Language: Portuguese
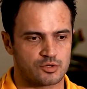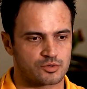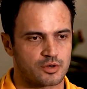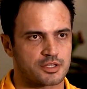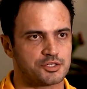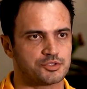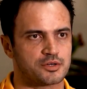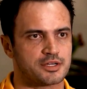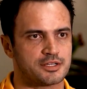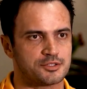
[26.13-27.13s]
Eu estou aqui
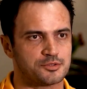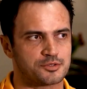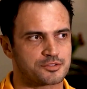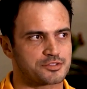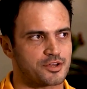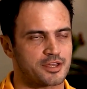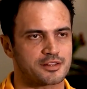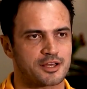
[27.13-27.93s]
jogando, só quem